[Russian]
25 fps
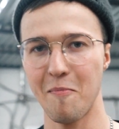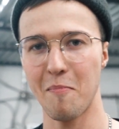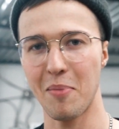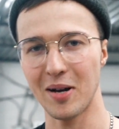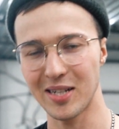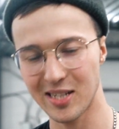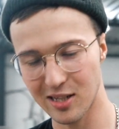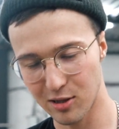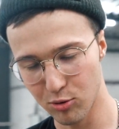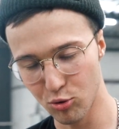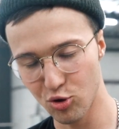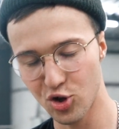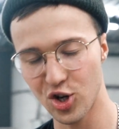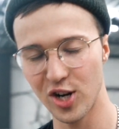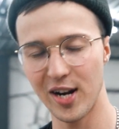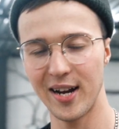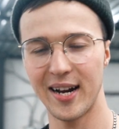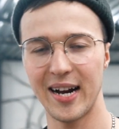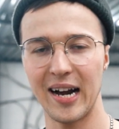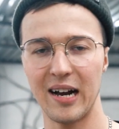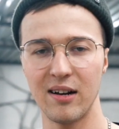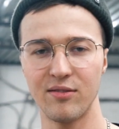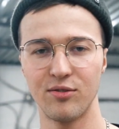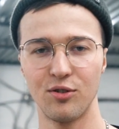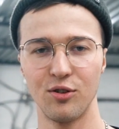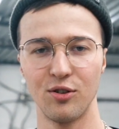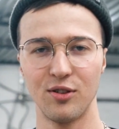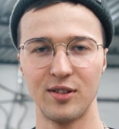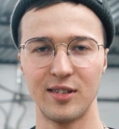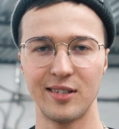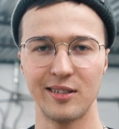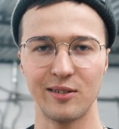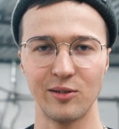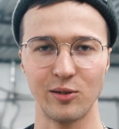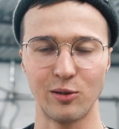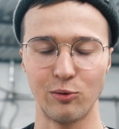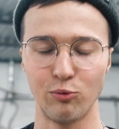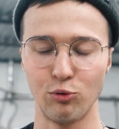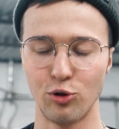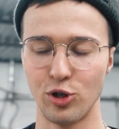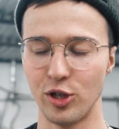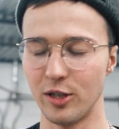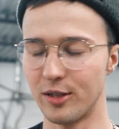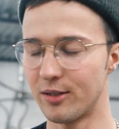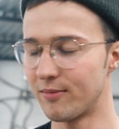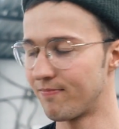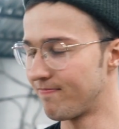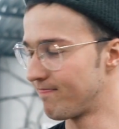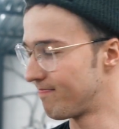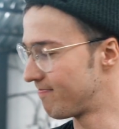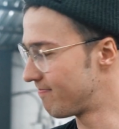послушали, как все это дело звучит.